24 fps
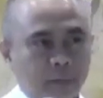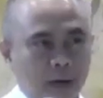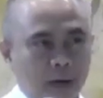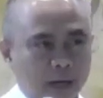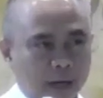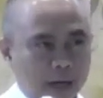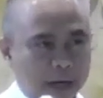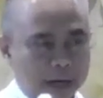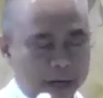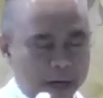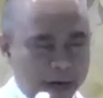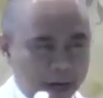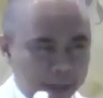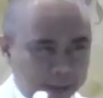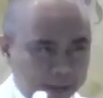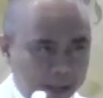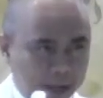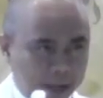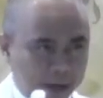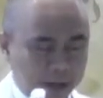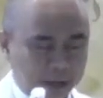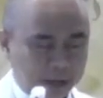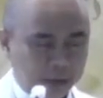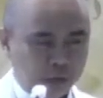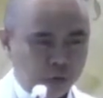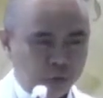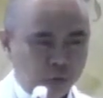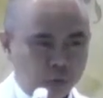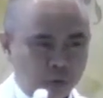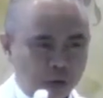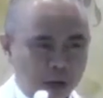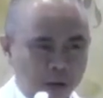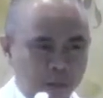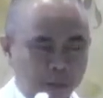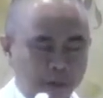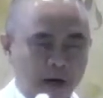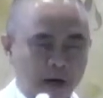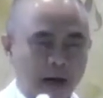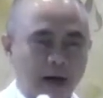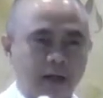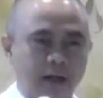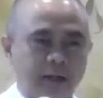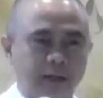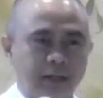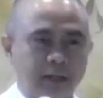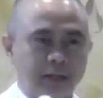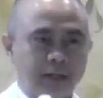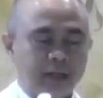Maka Natal juga
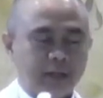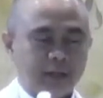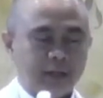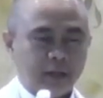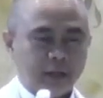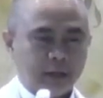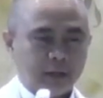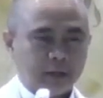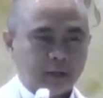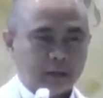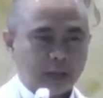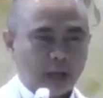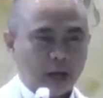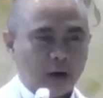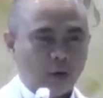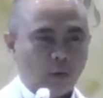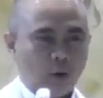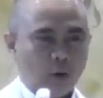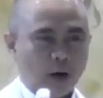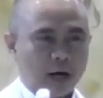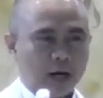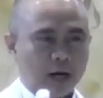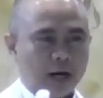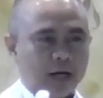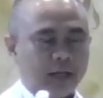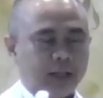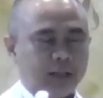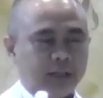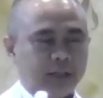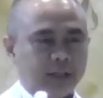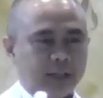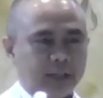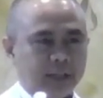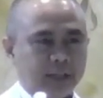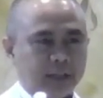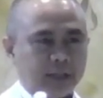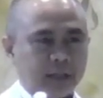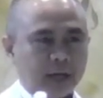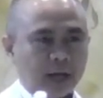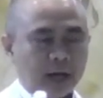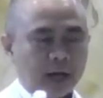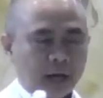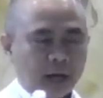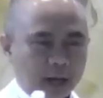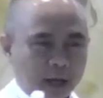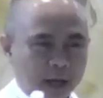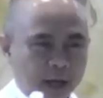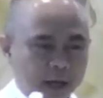berarti tawaran cinta
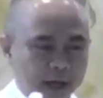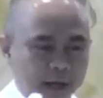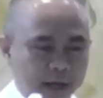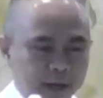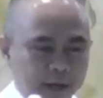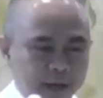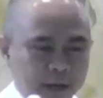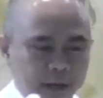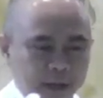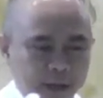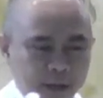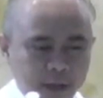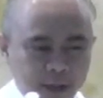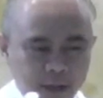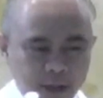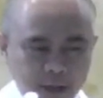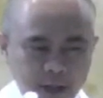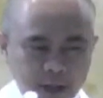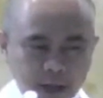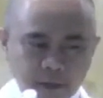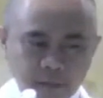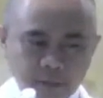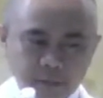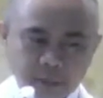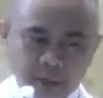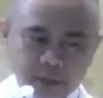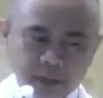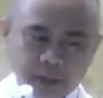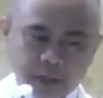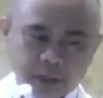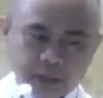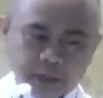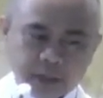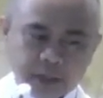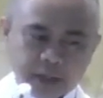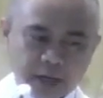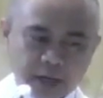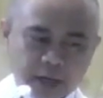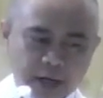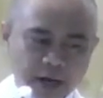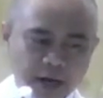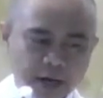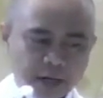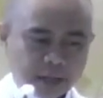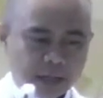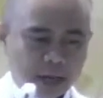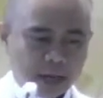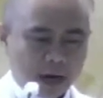Allah yang
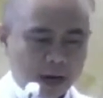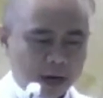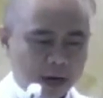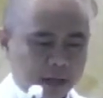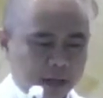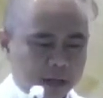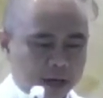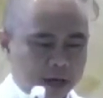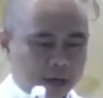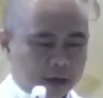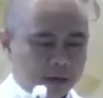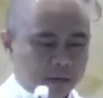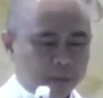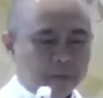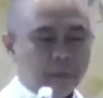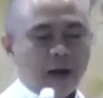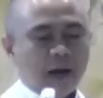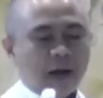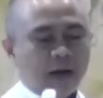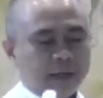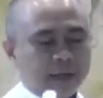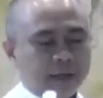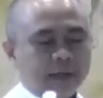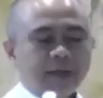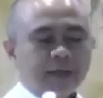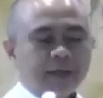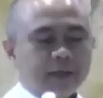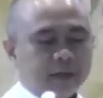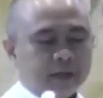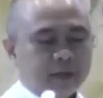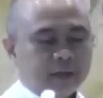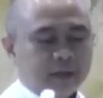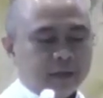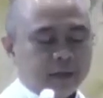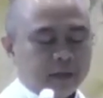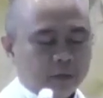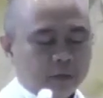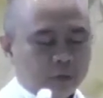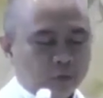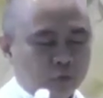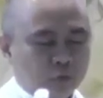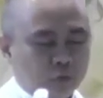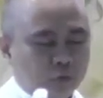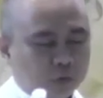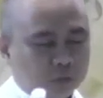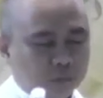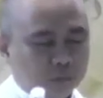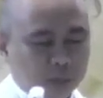menyediakan tangannya kembali
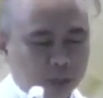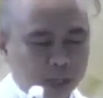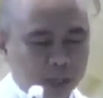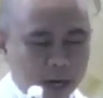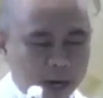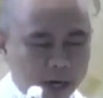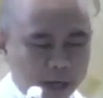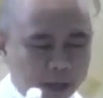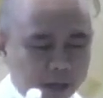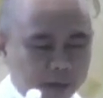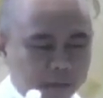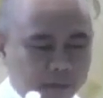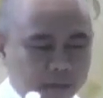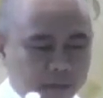untuk menarik